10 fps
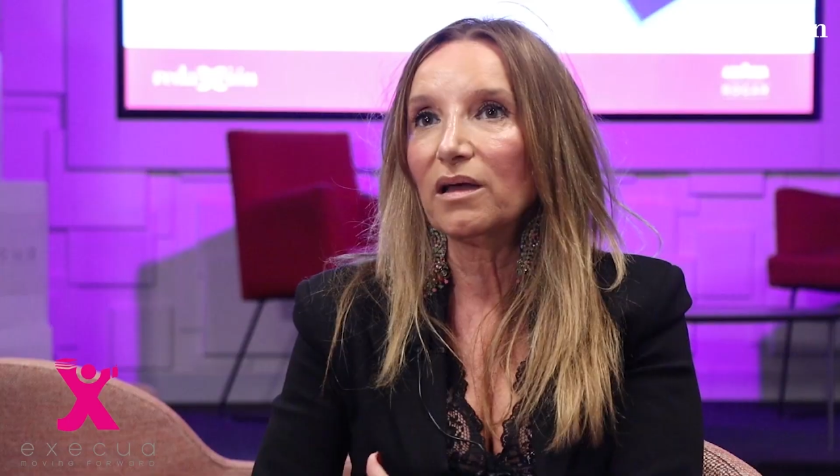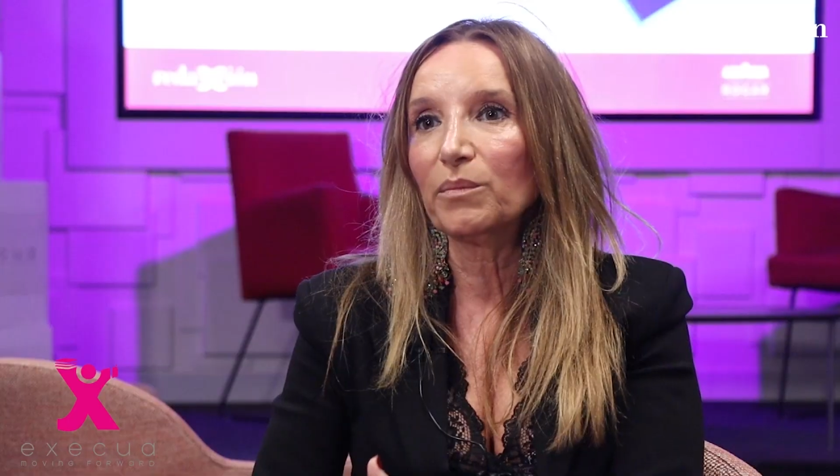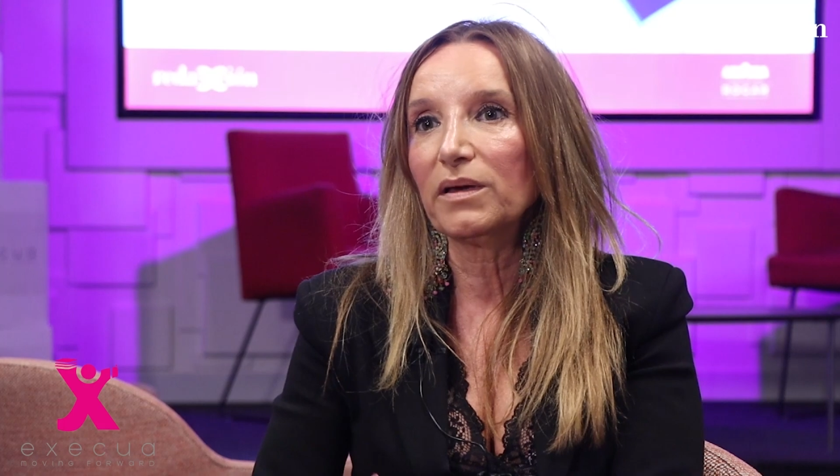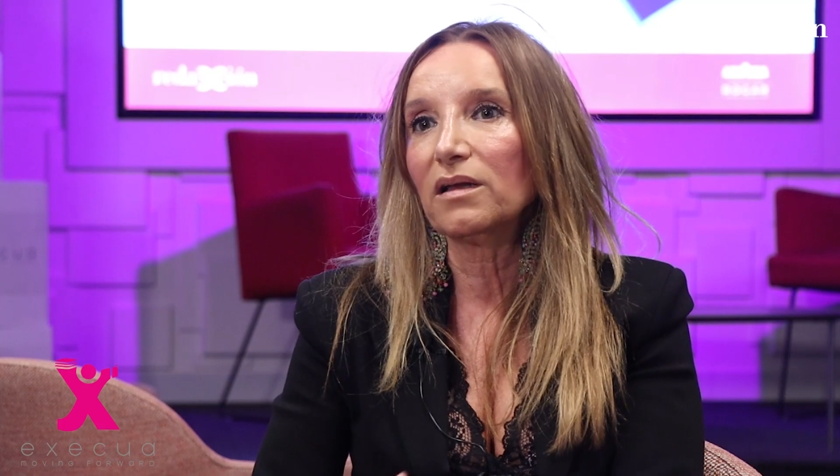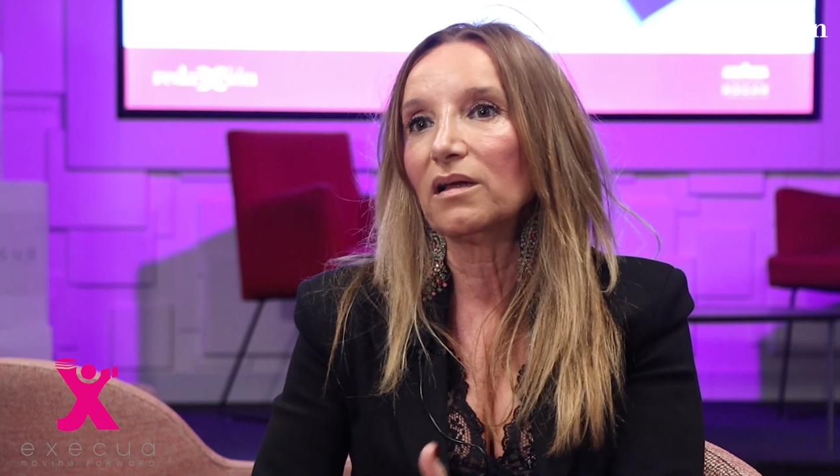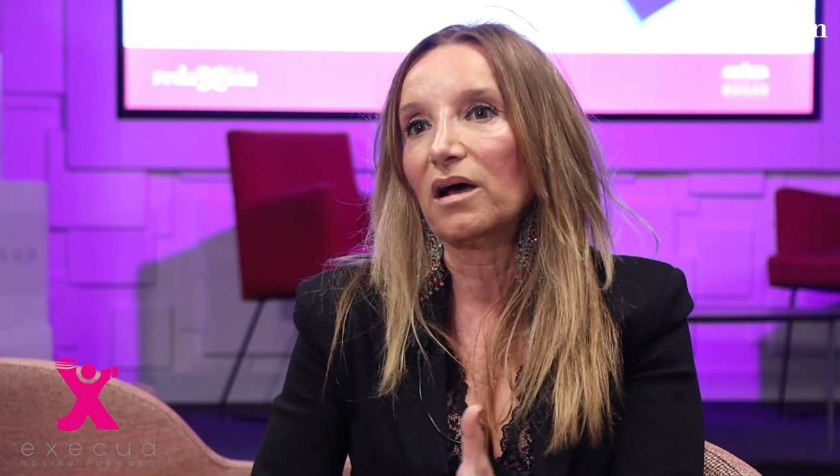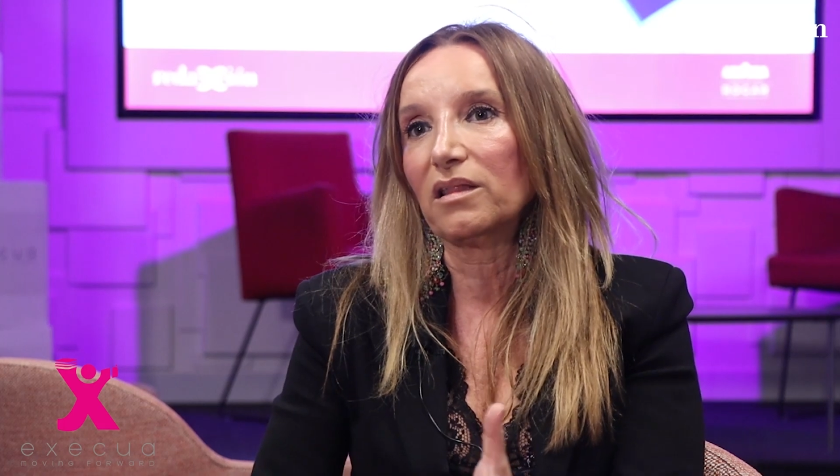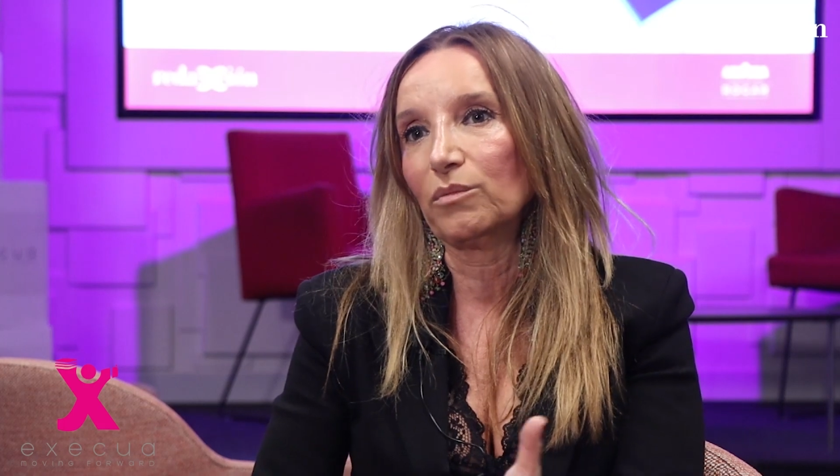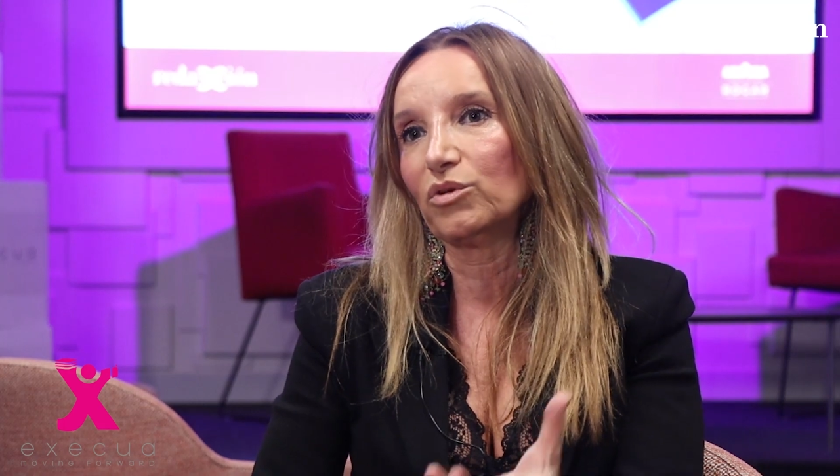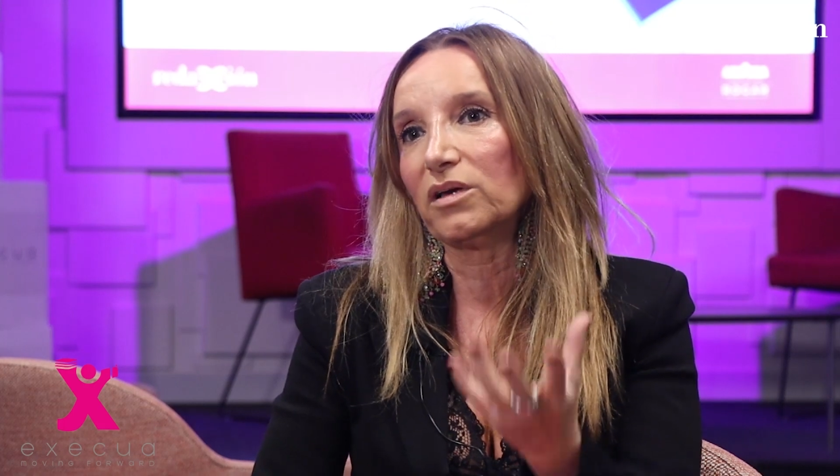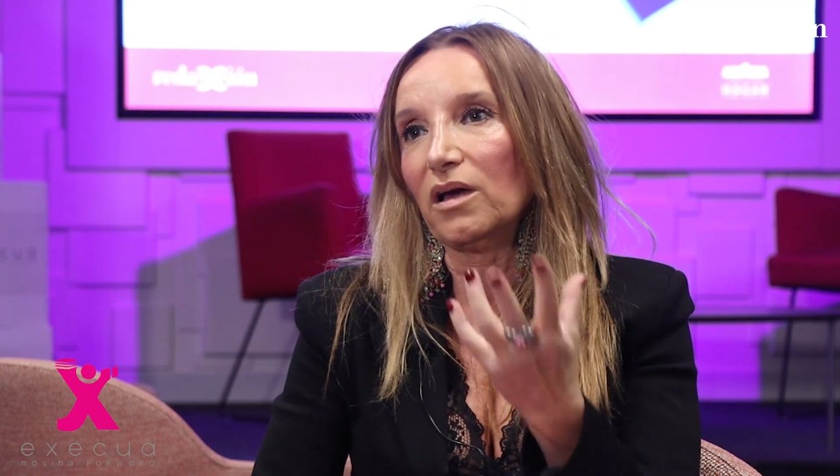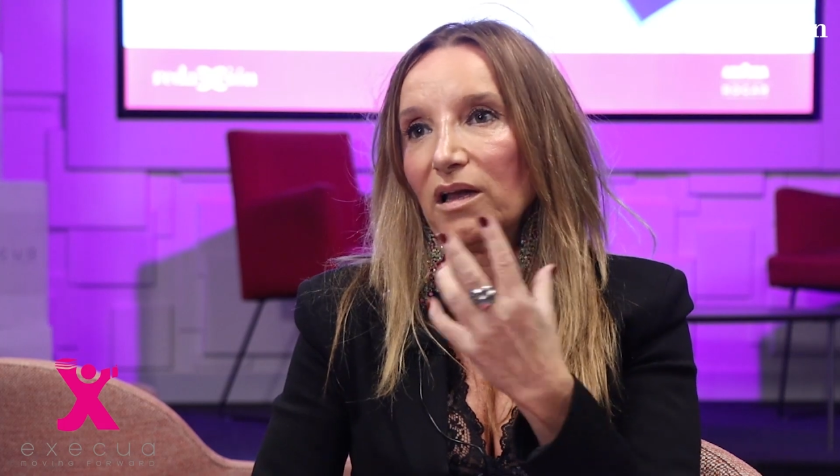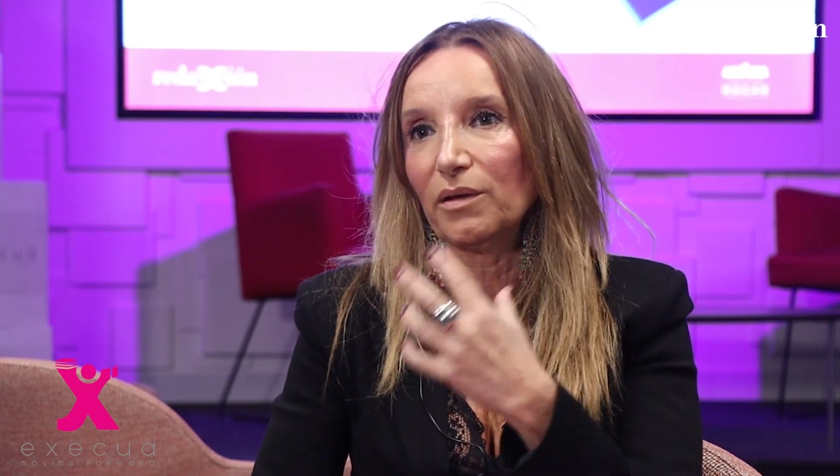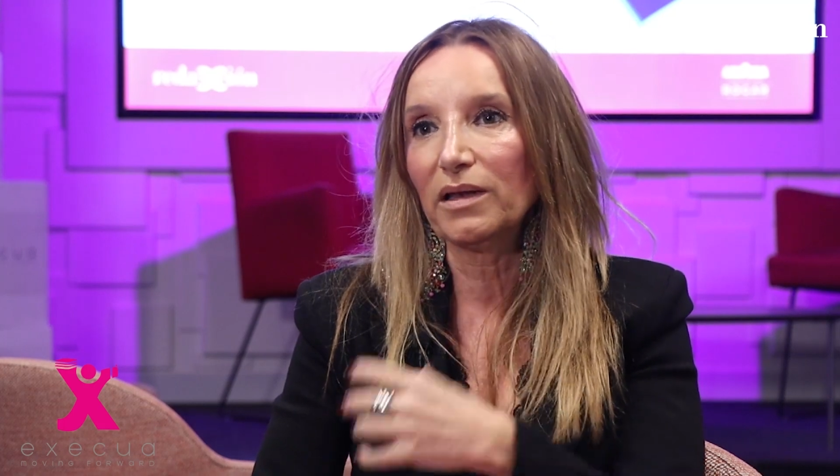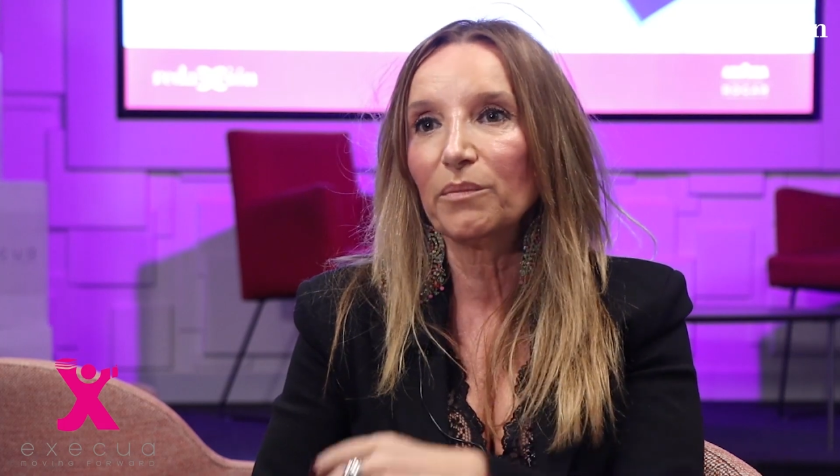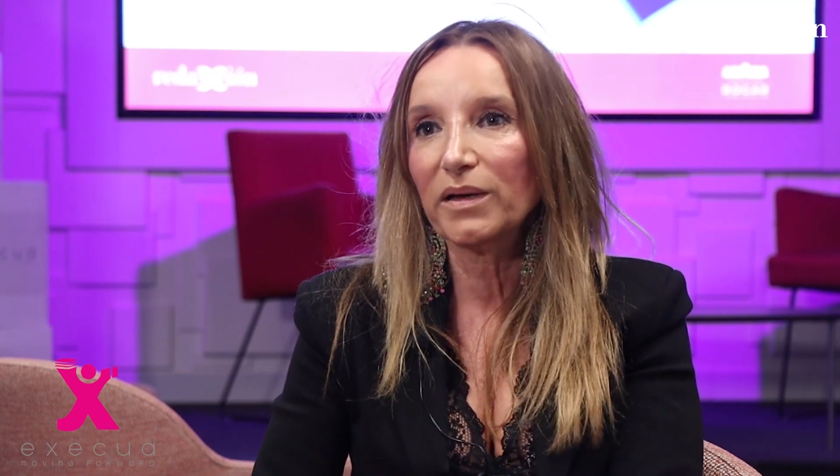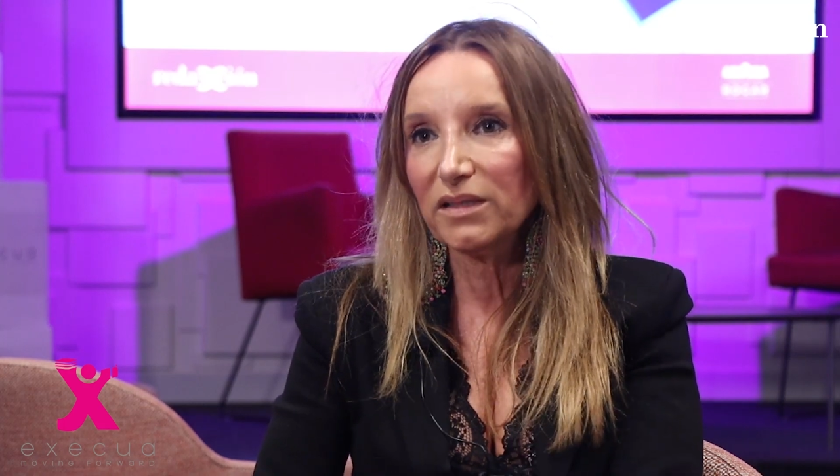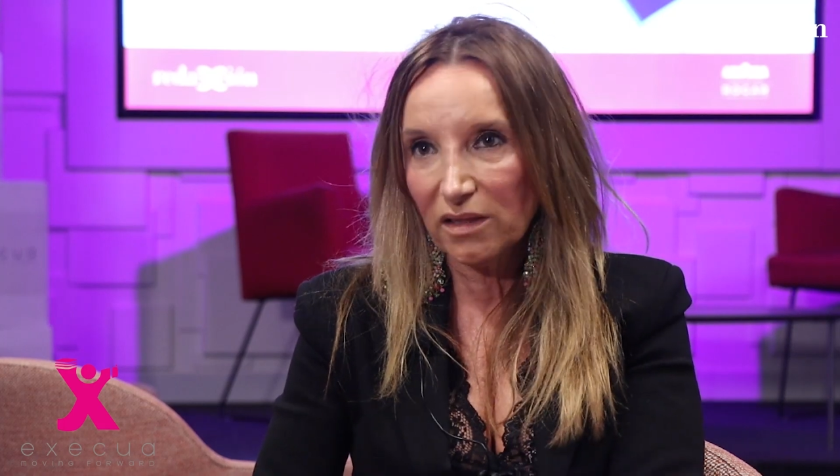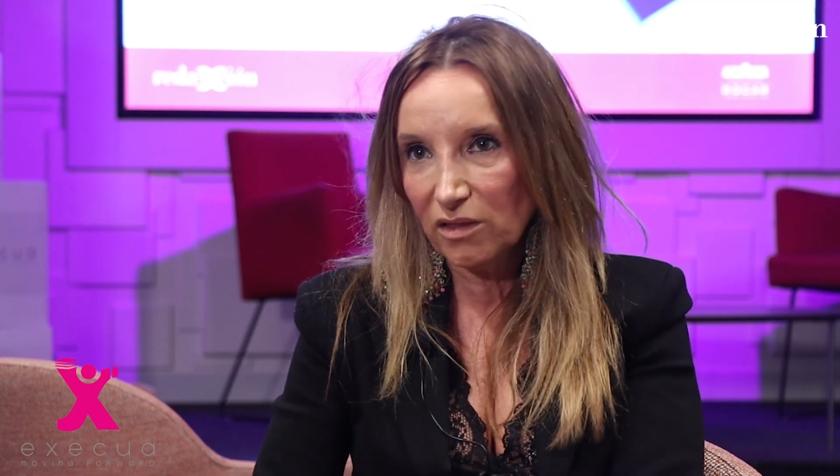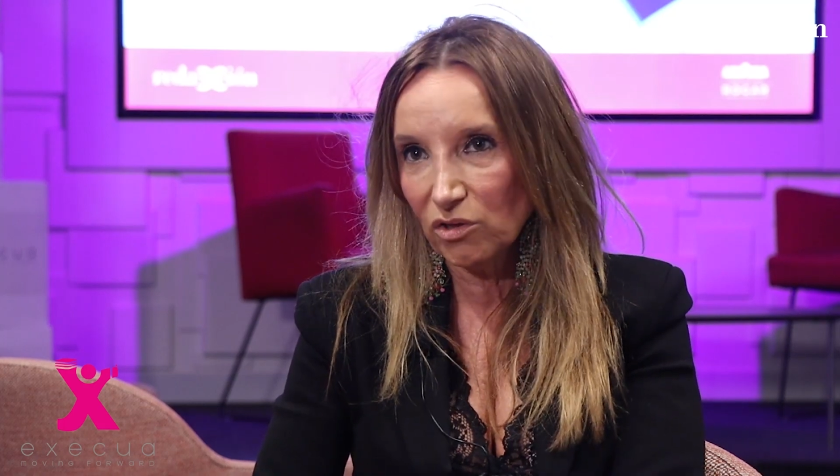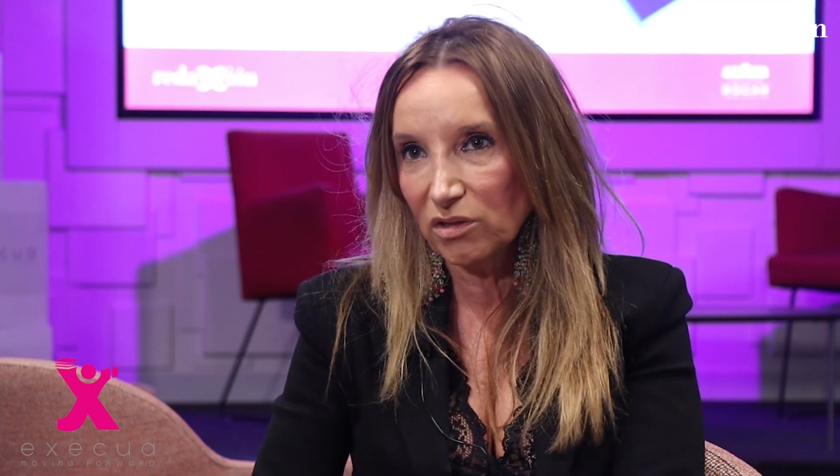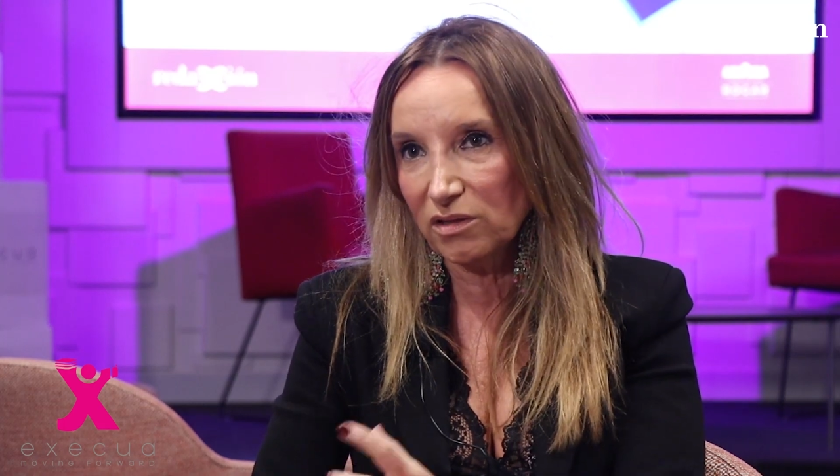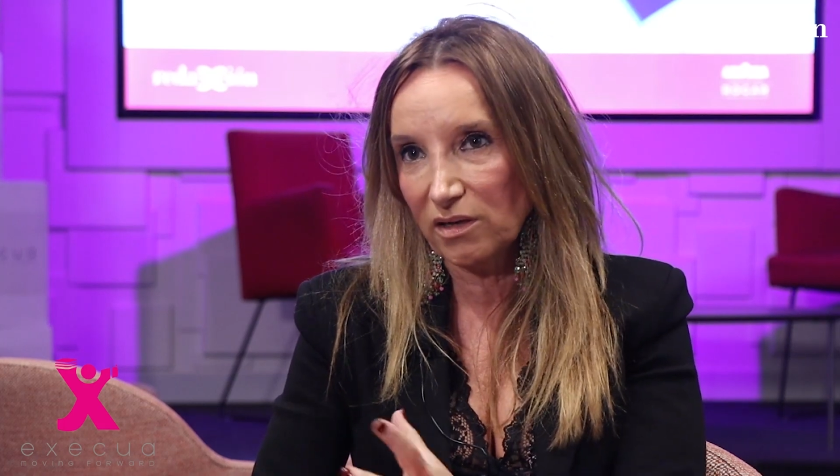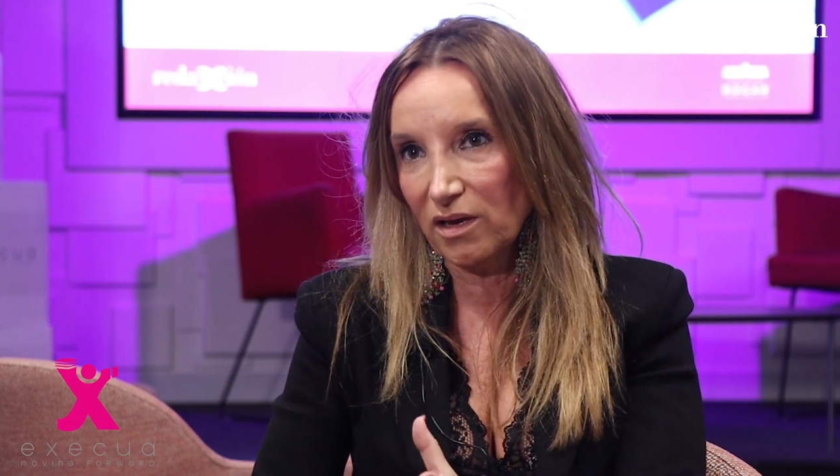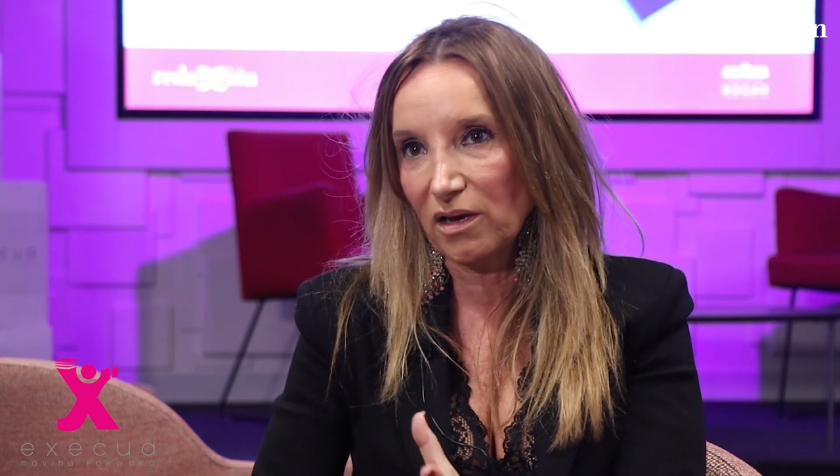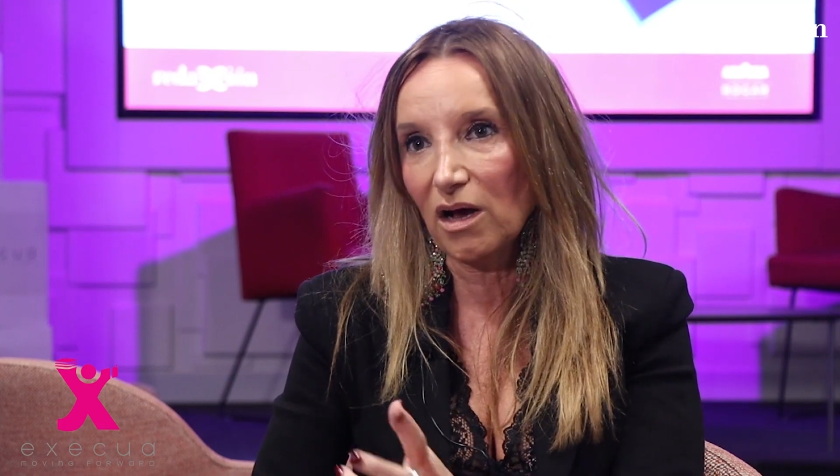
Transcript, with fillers: también hacemos a nivel de impatriación traer